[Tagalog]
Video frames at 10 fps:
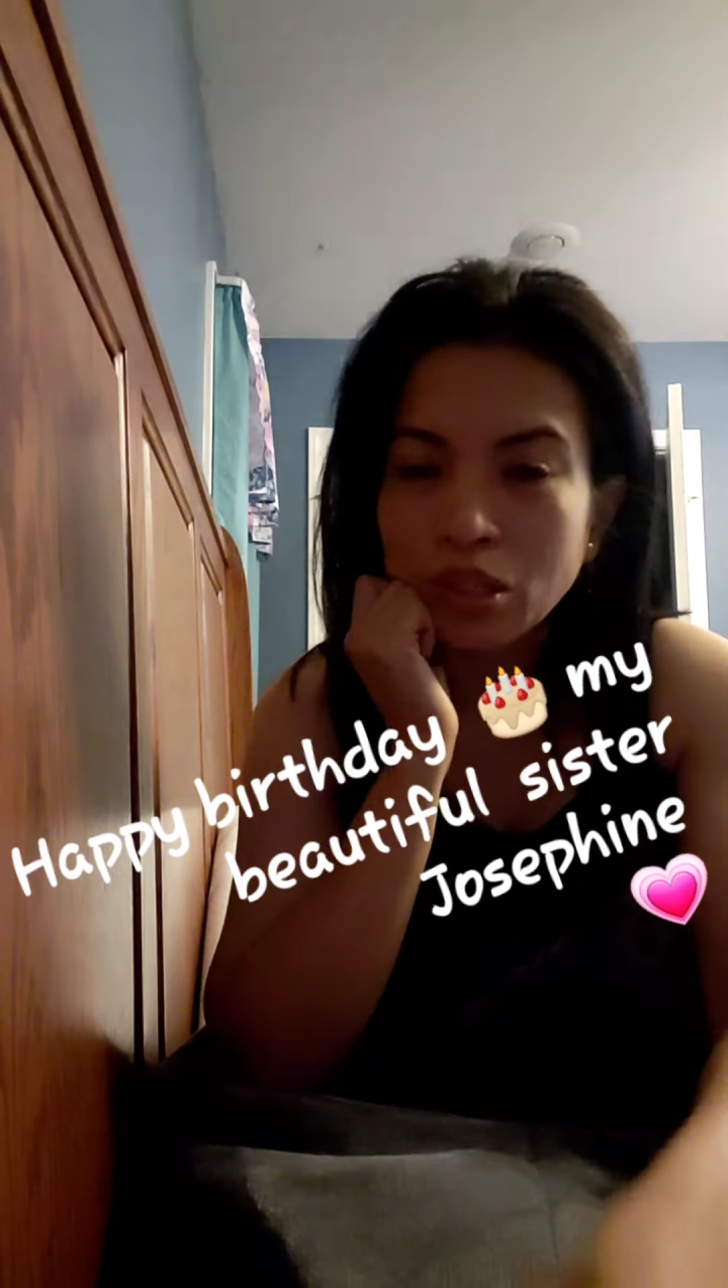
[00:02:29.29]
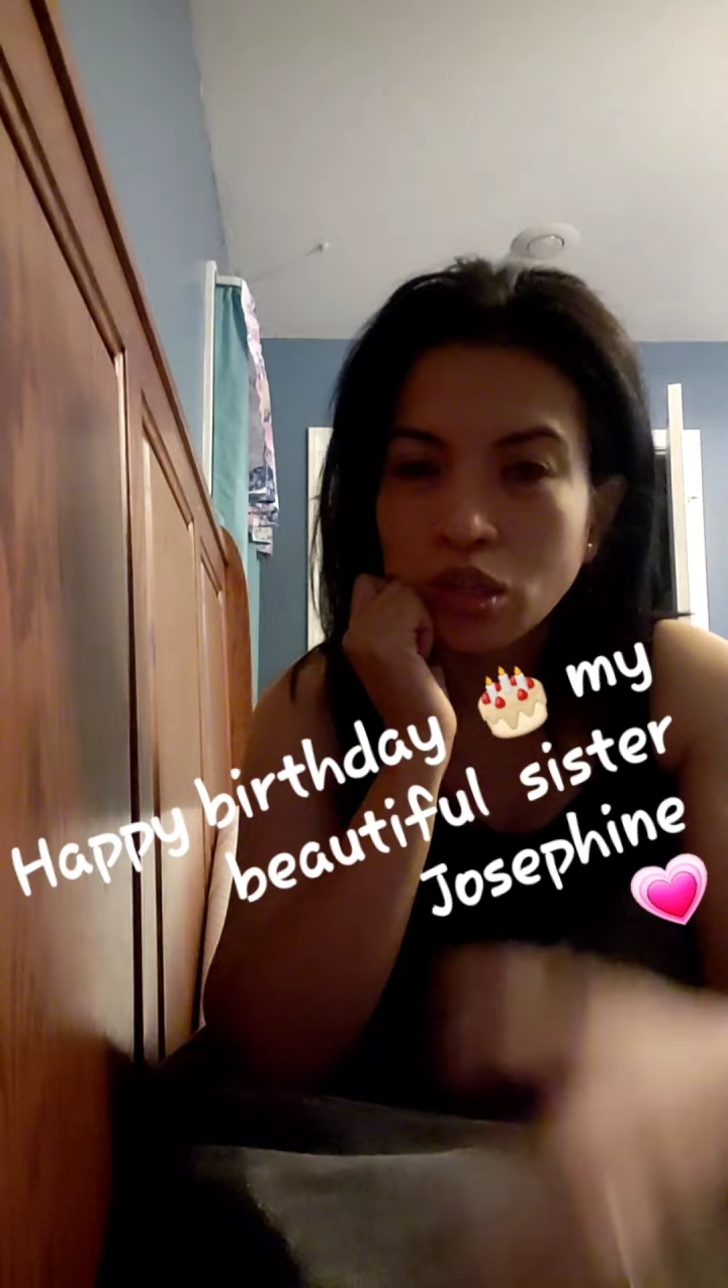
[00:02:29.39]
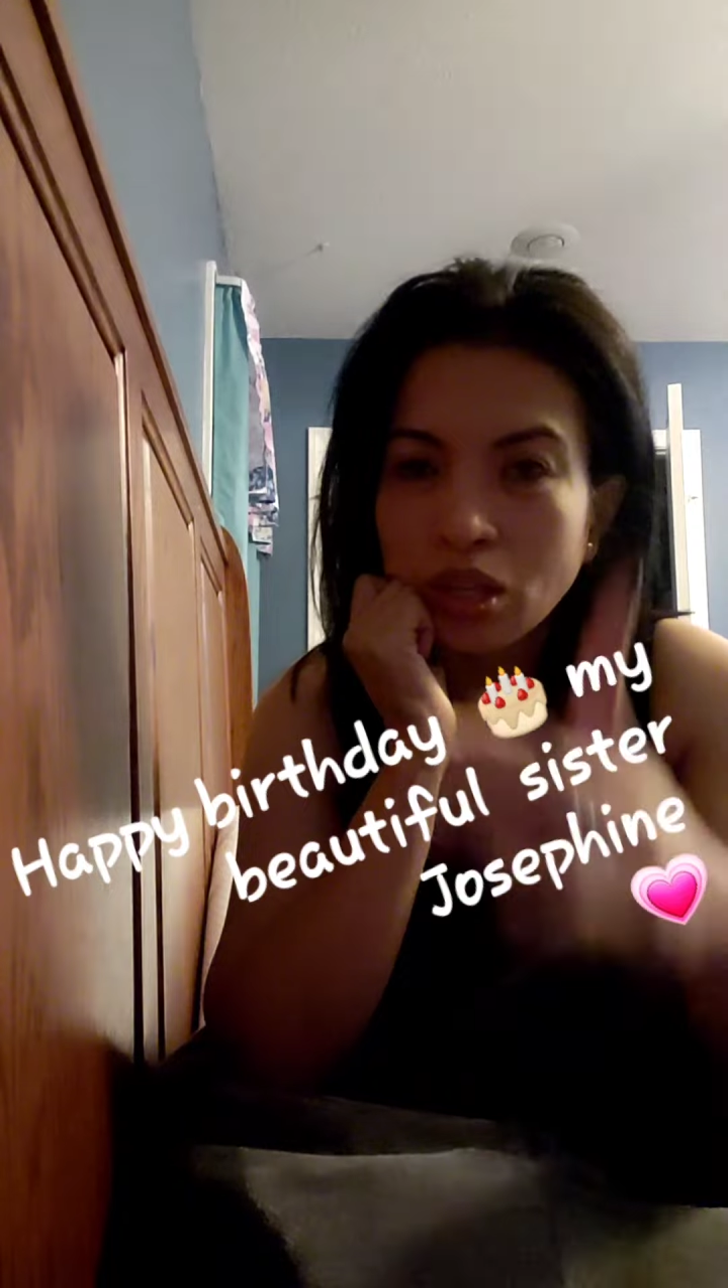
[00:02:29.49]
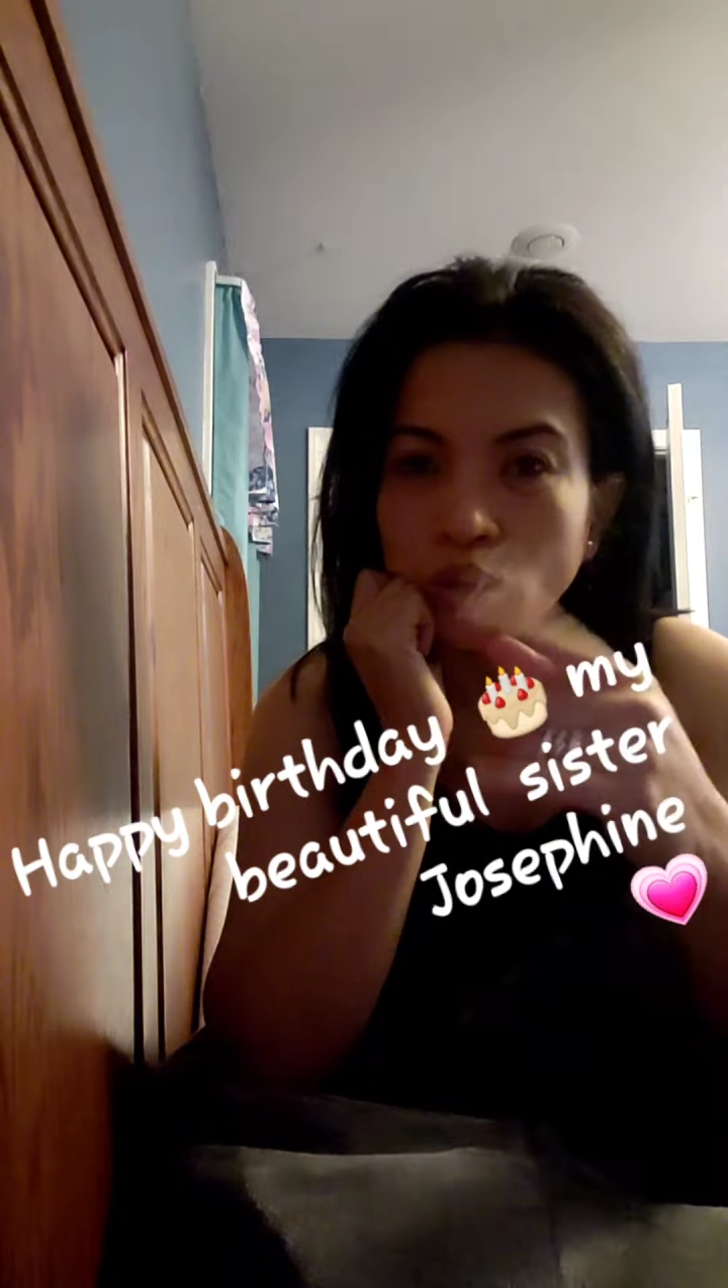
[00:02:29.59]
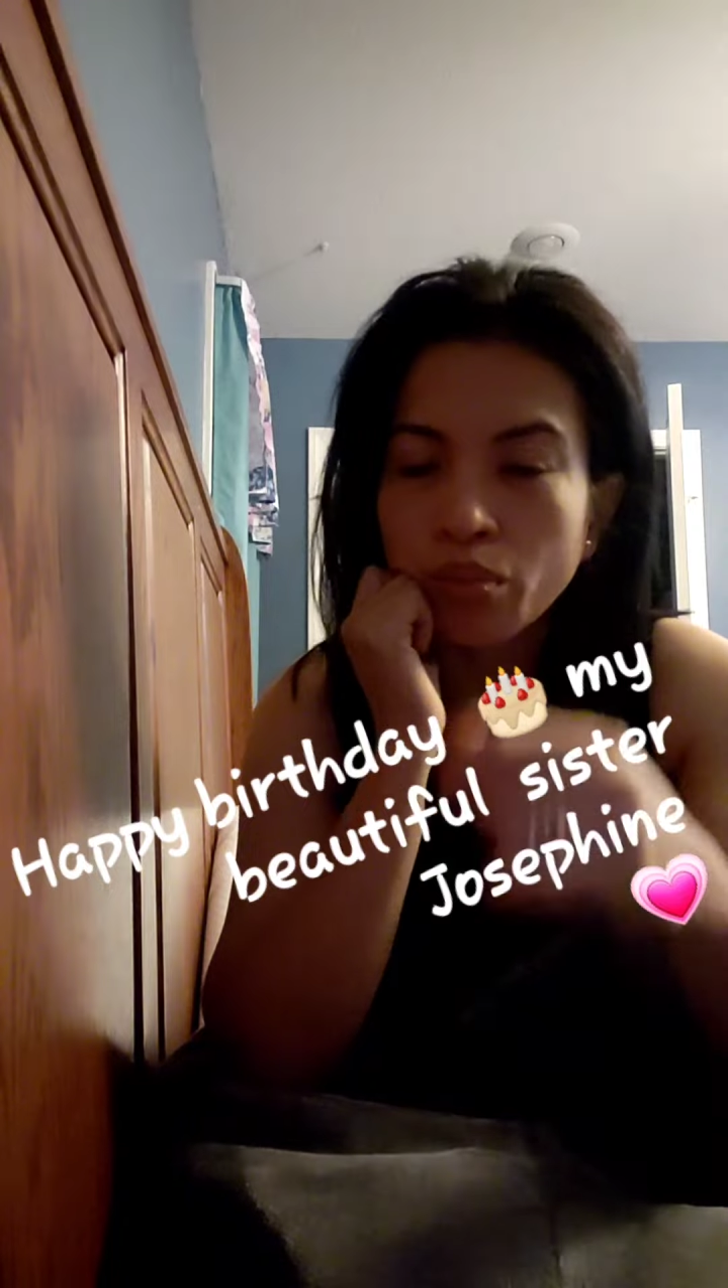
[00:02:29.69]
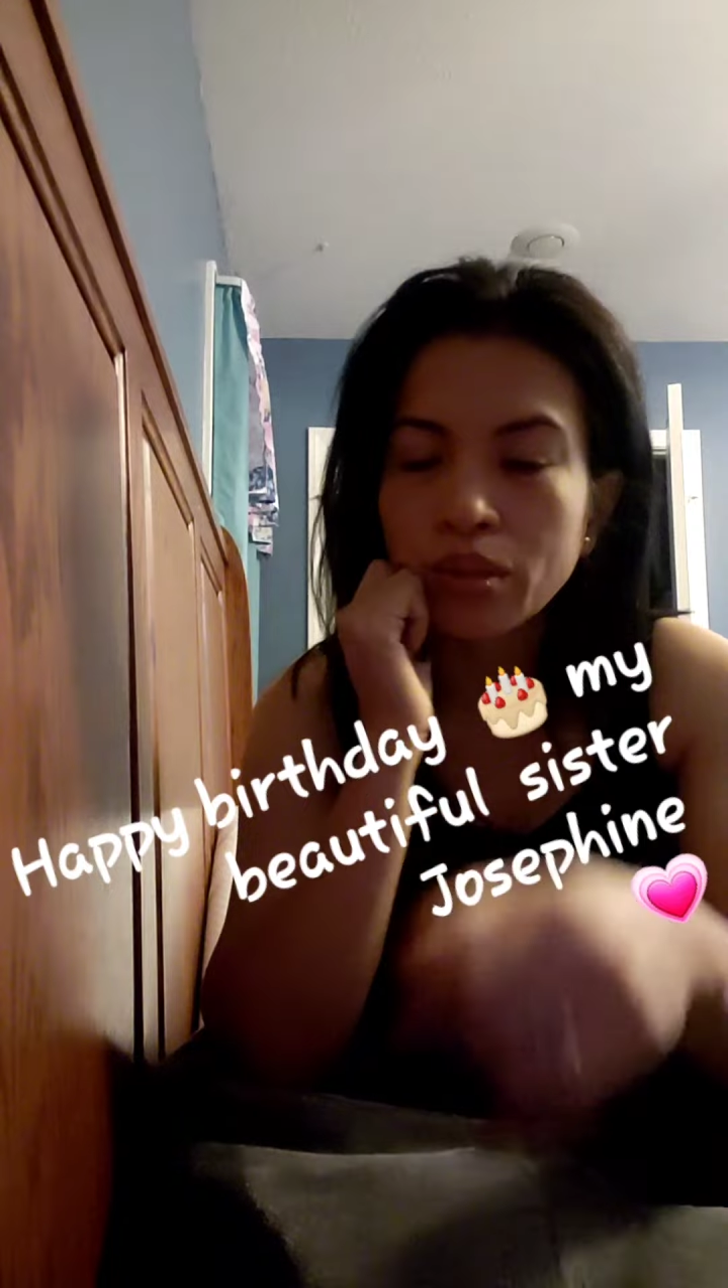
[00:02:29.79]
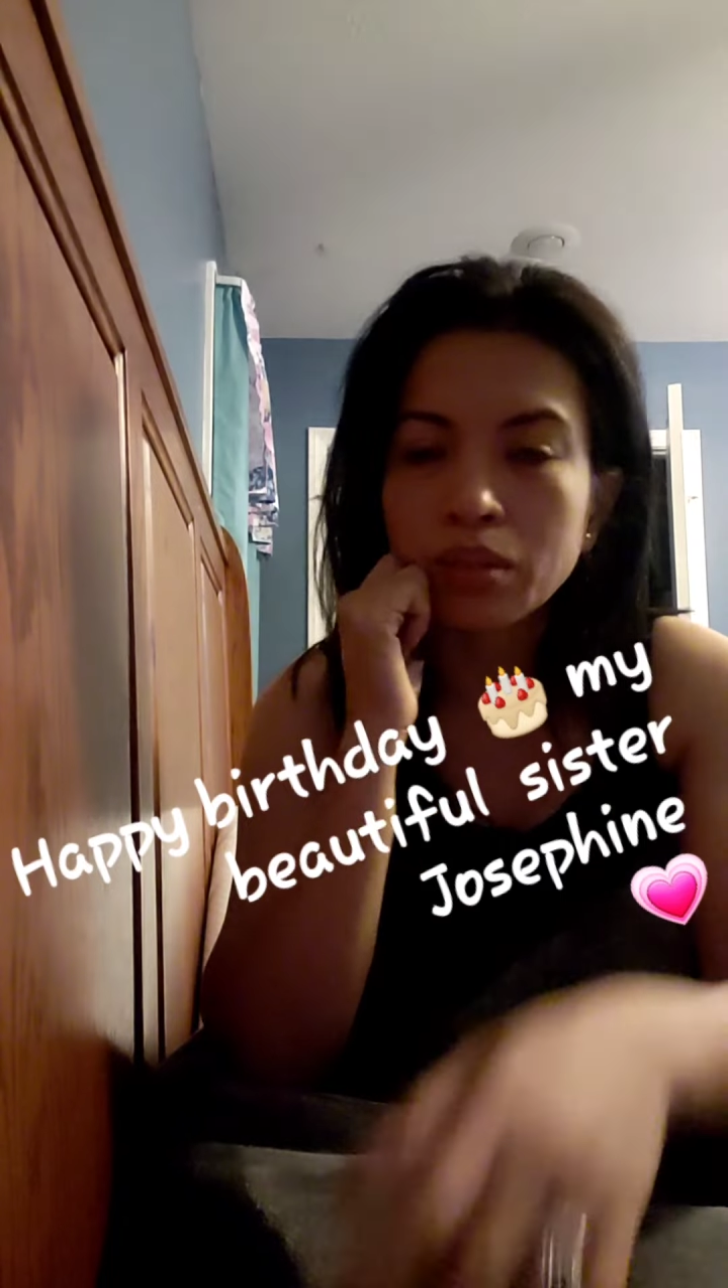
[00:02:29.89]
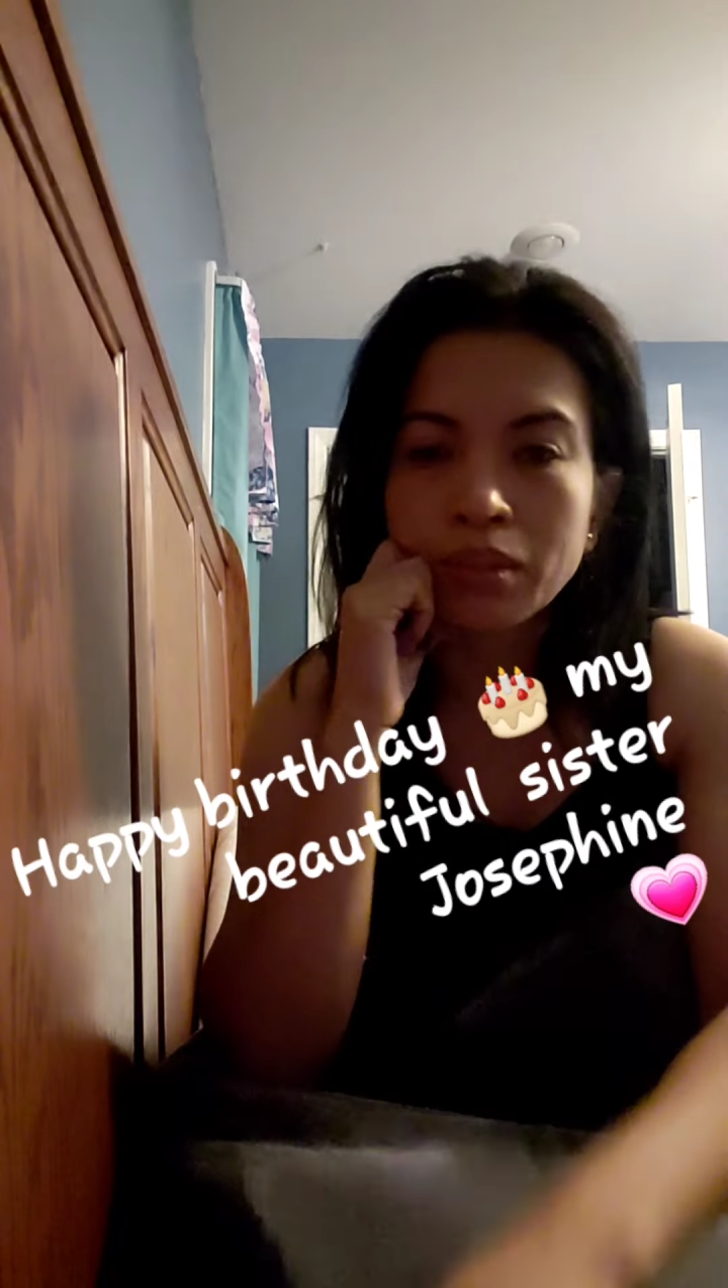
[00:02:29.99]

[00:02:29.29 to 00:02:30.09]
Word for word: Kaya COVID